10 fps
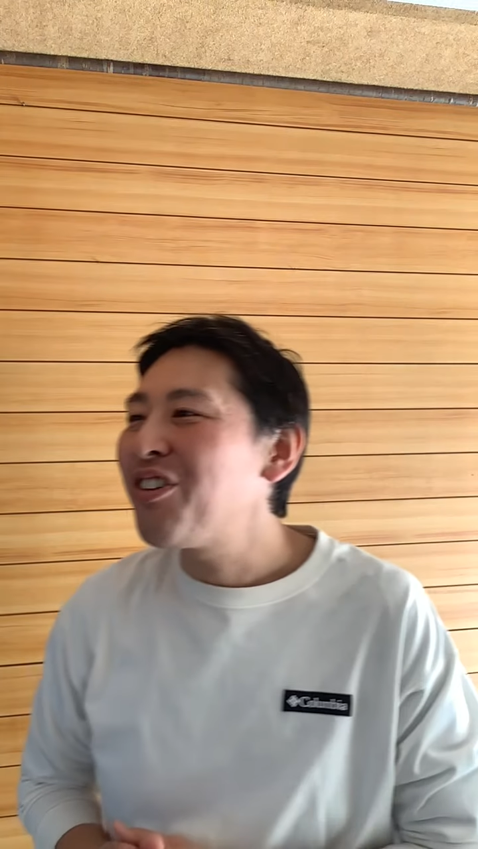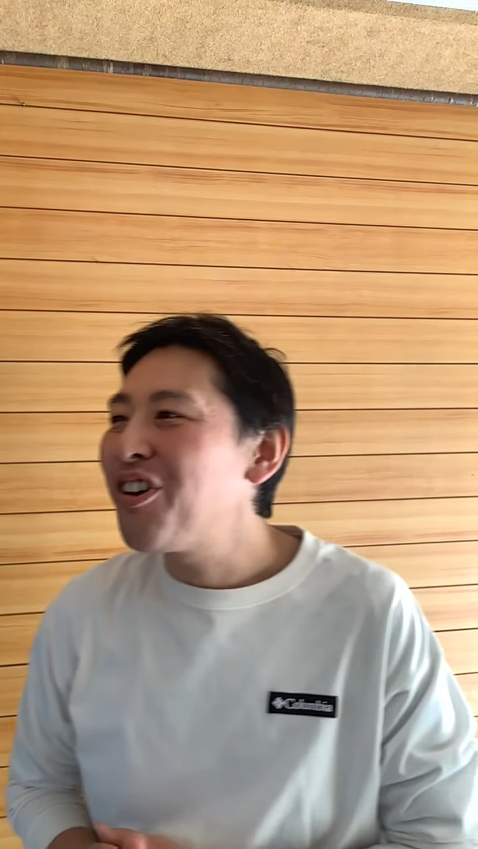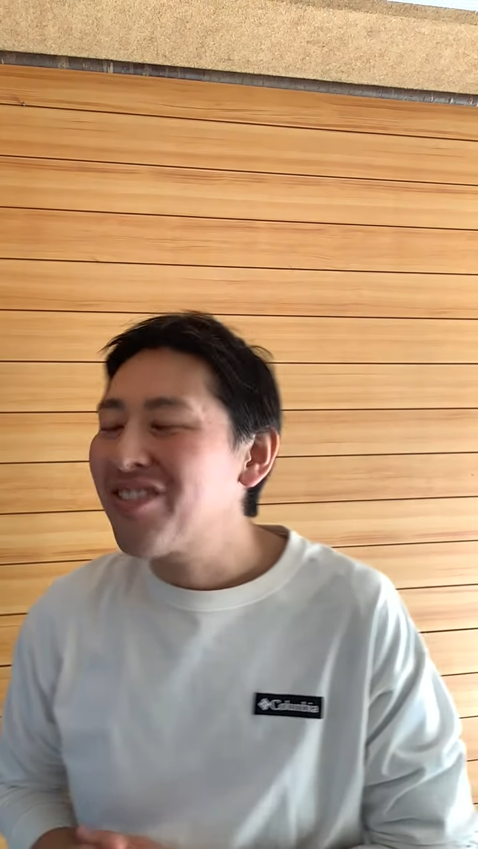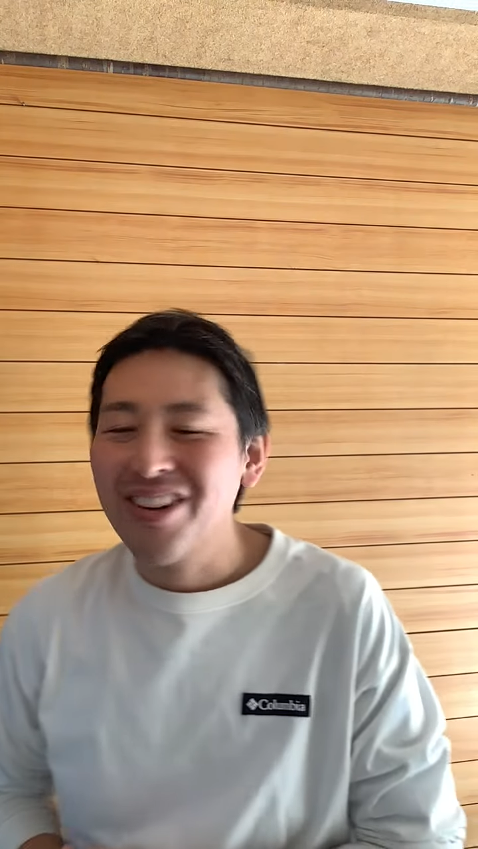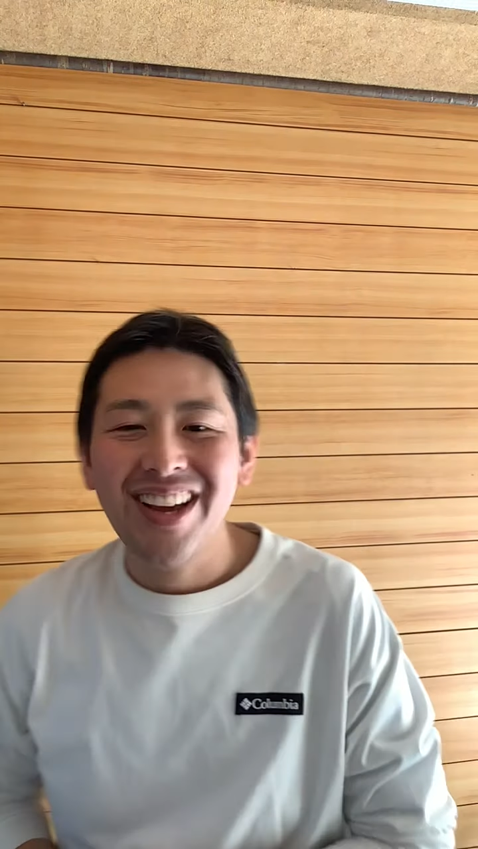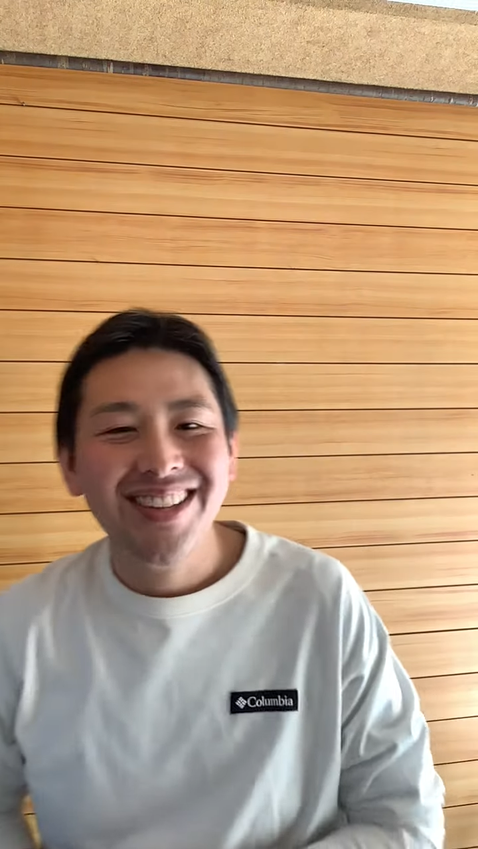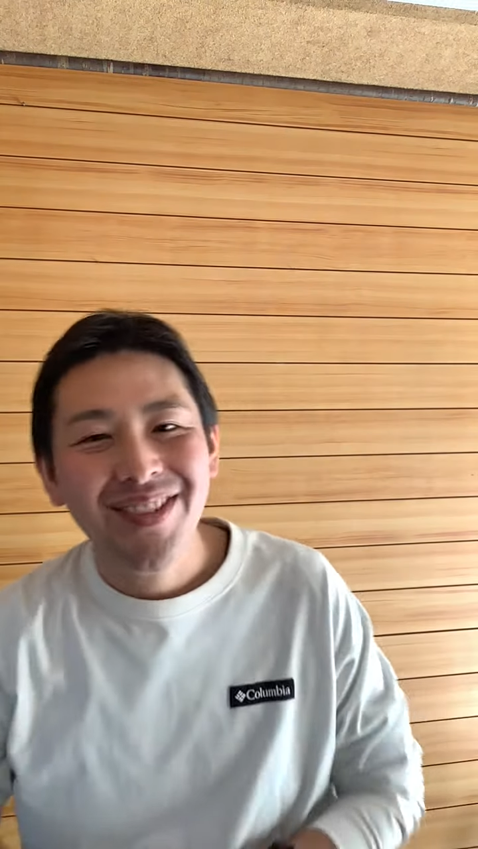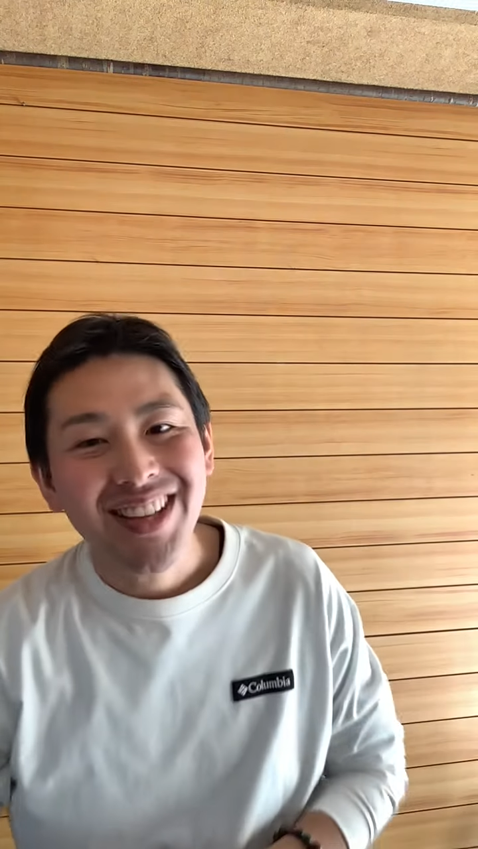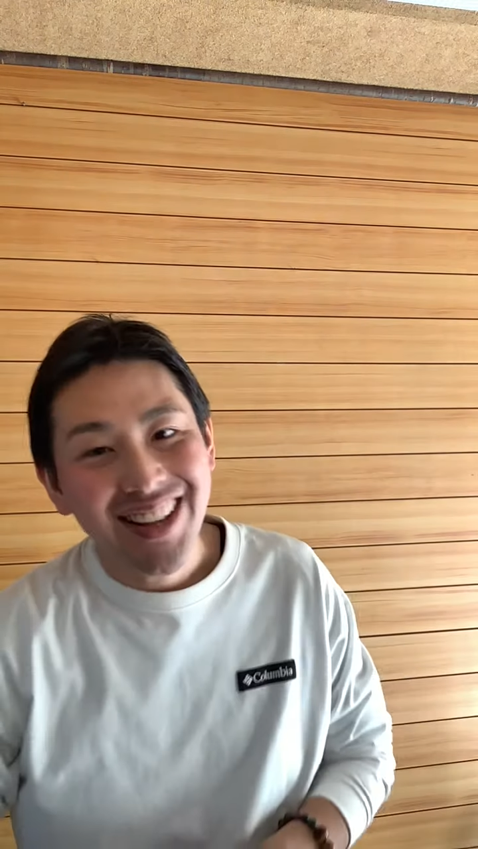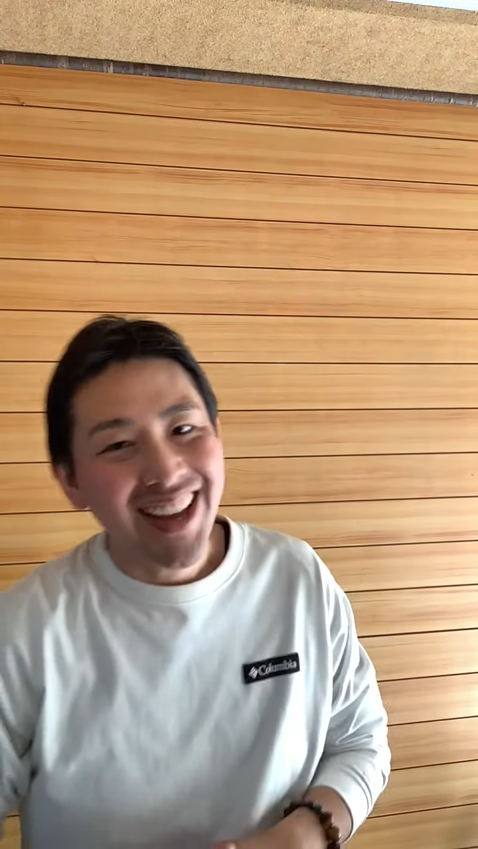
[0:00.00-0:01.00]
のとか言って
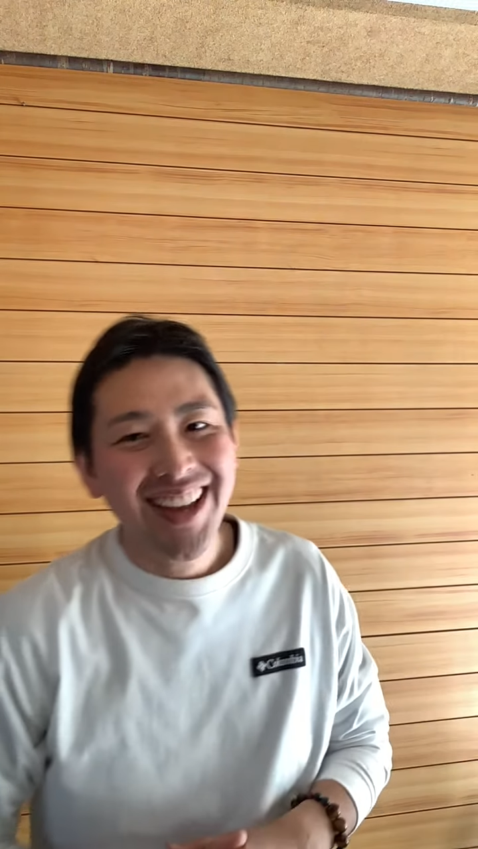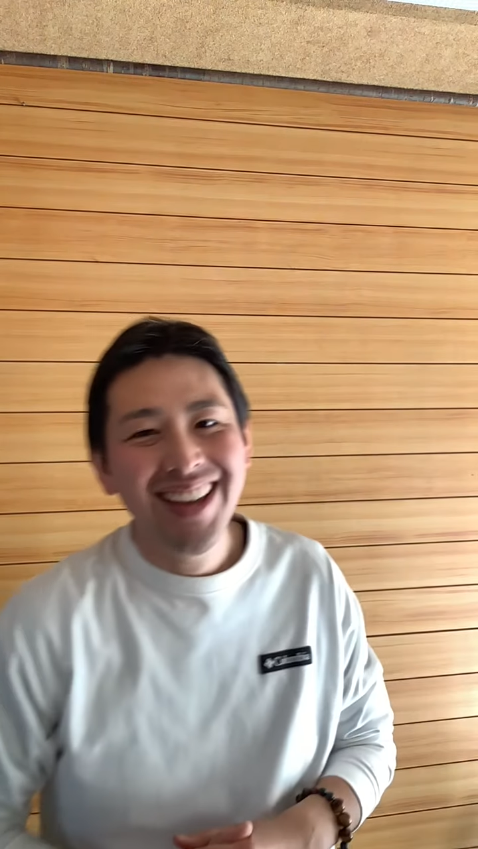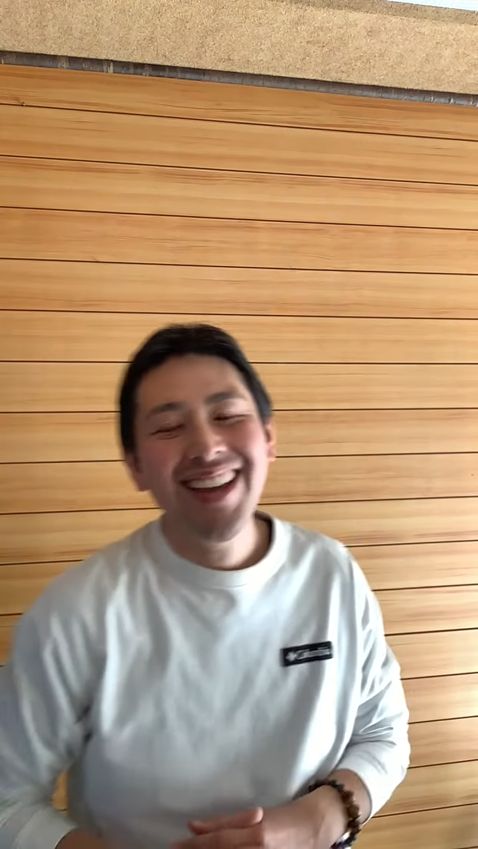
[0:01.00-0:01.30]
またね、